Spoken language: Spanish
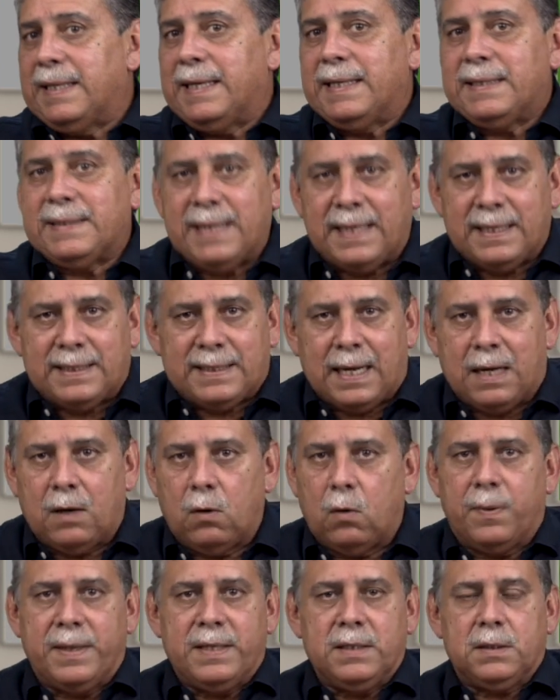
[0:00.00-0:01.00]
desteta a
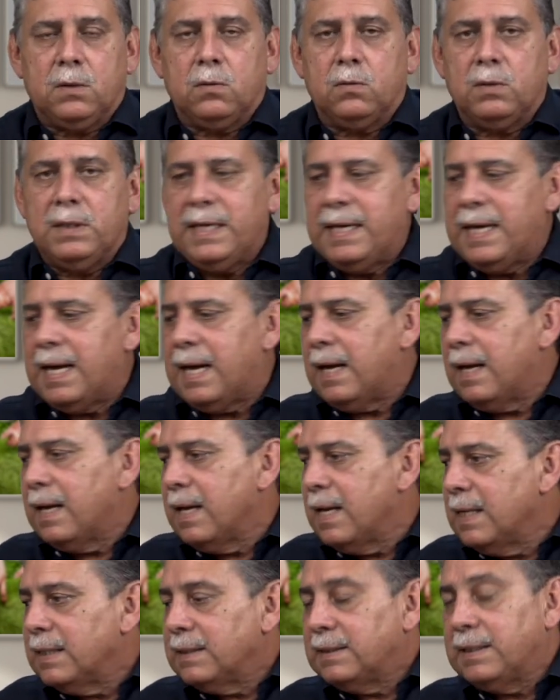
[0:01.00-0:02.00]
los 21 días,
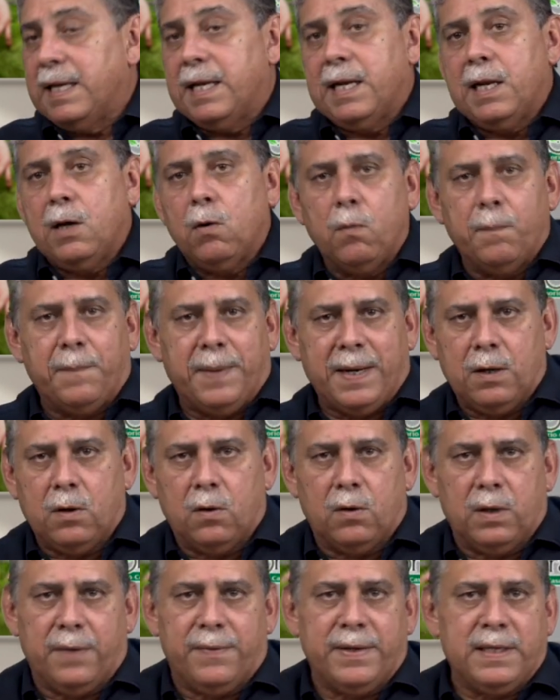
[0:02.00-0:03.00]
tiene un
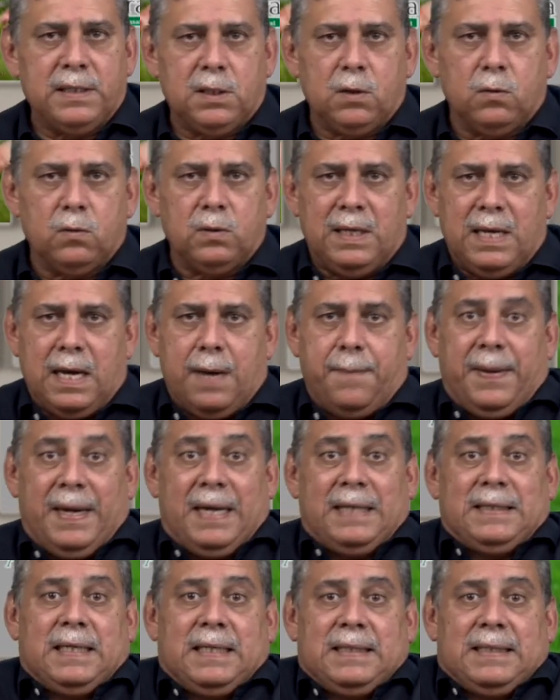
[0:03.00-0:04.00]
periodo de 21 días
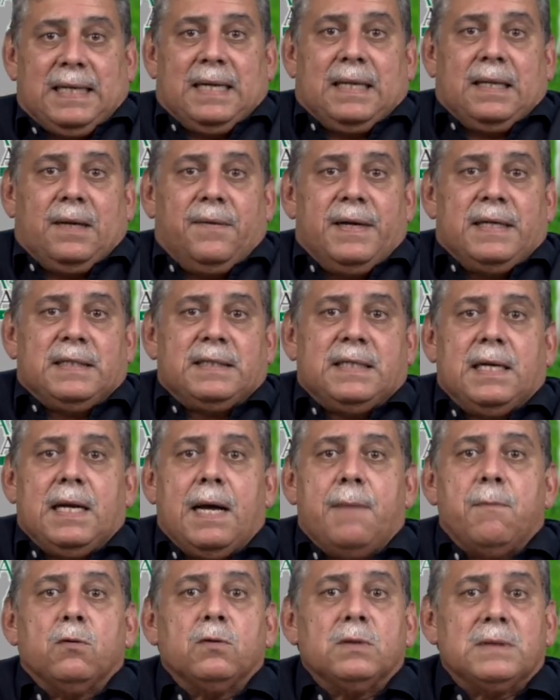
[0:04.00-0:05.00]
para tratar de ver si
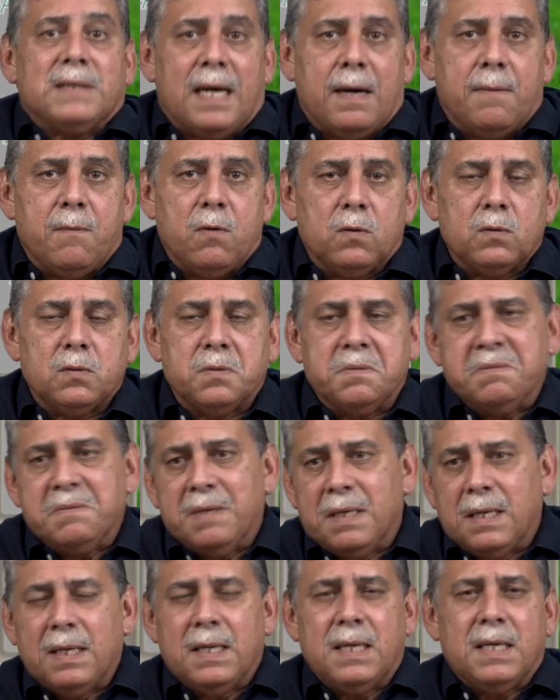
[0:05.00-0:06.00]
la montamos
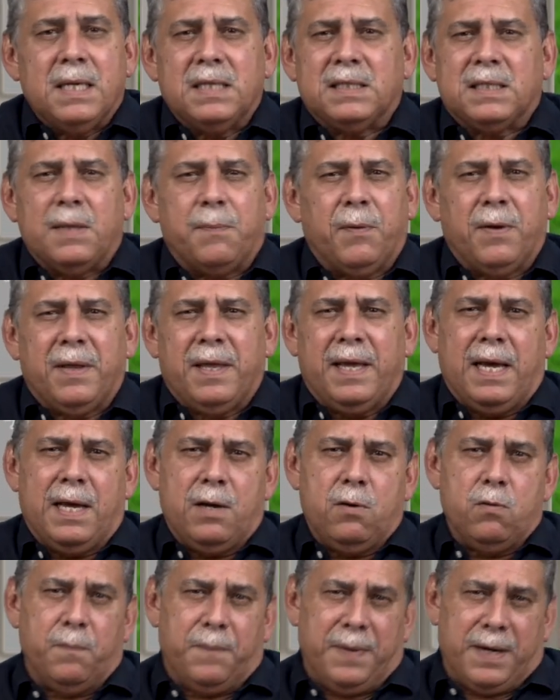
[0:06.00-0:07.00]
y se puede,
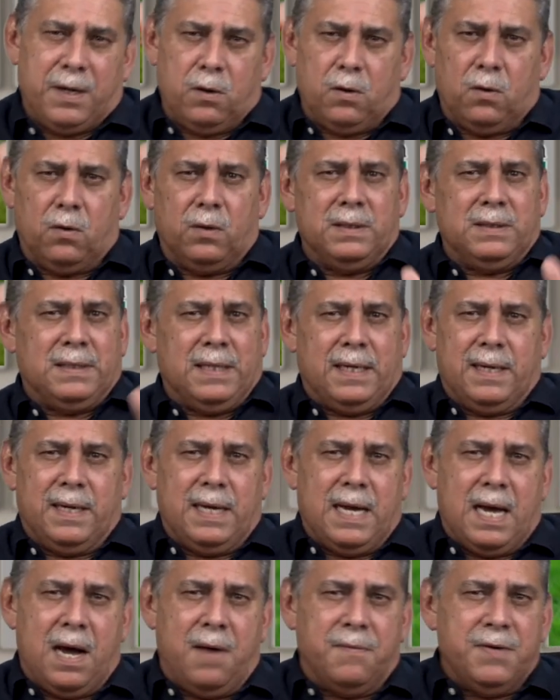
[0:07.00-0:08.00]
hay un periodo
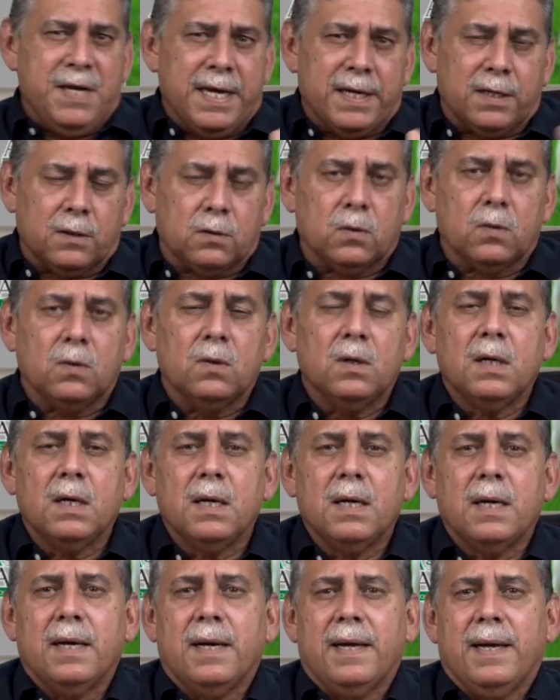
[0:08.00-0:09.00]
entre abierto,
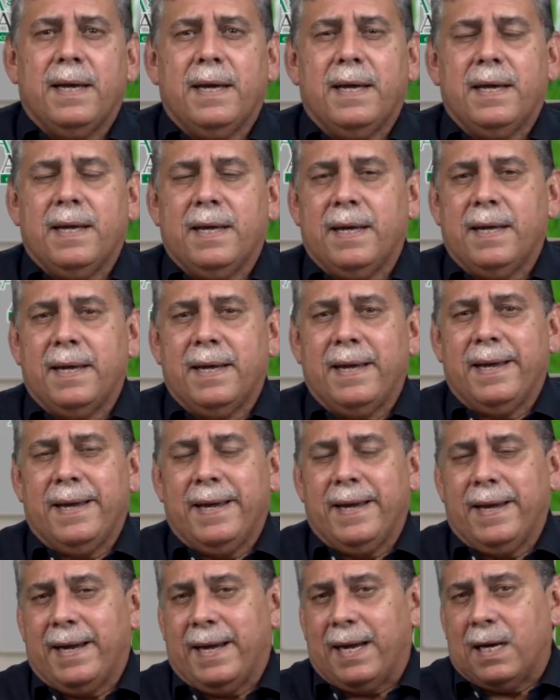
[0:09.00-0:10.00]
eh,
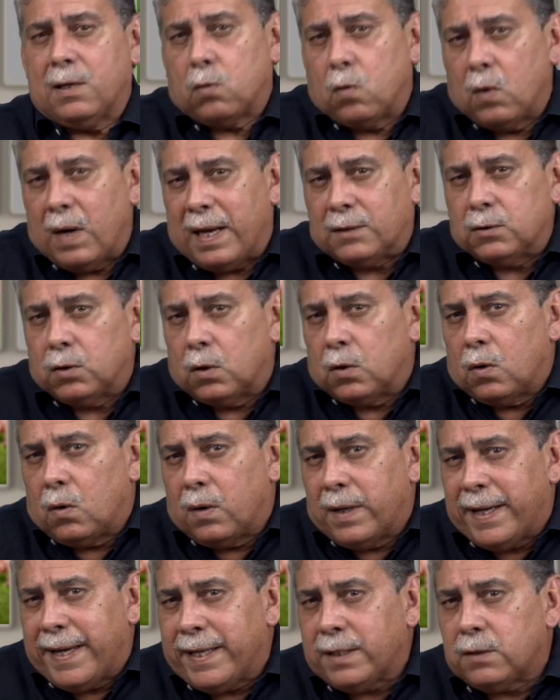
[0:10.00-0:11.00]
eh,
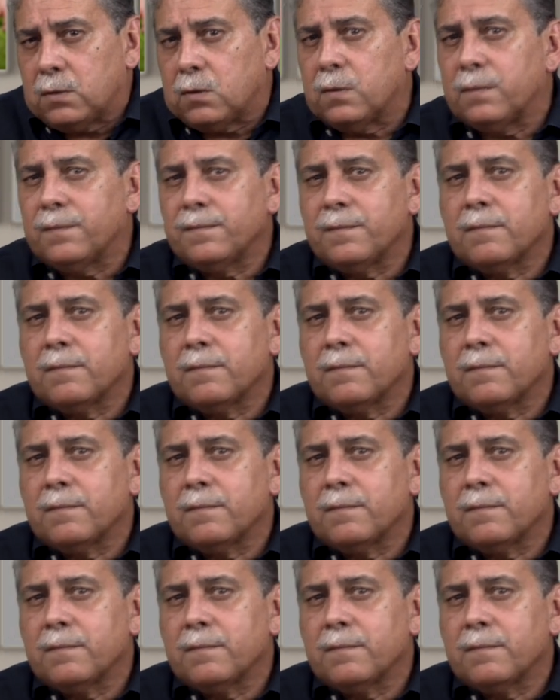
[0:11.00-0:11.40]
calculando esto,